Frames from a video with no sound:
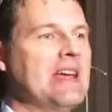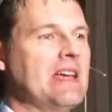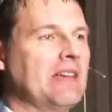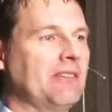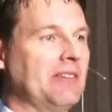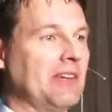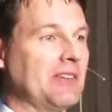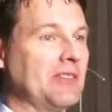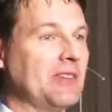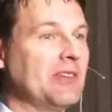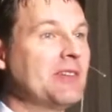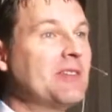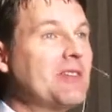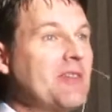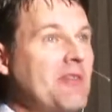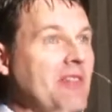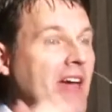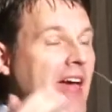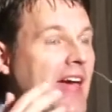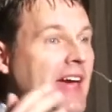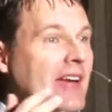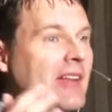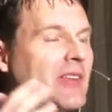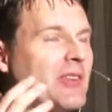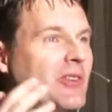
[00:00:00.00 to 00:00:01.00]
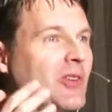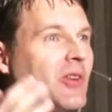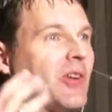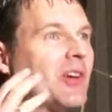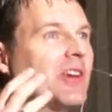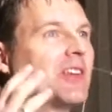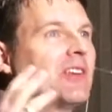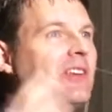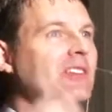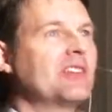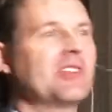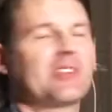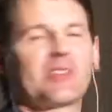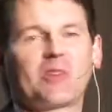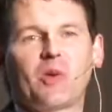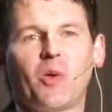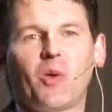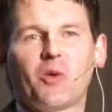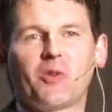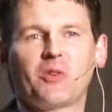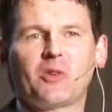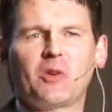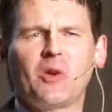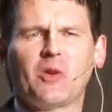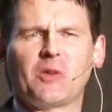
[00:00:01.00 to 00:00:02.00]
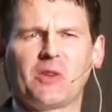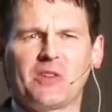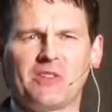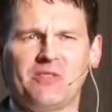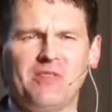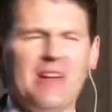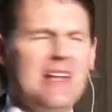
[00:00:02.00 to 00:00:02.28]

Wir sind Werkzeuge dieses großen Gottes.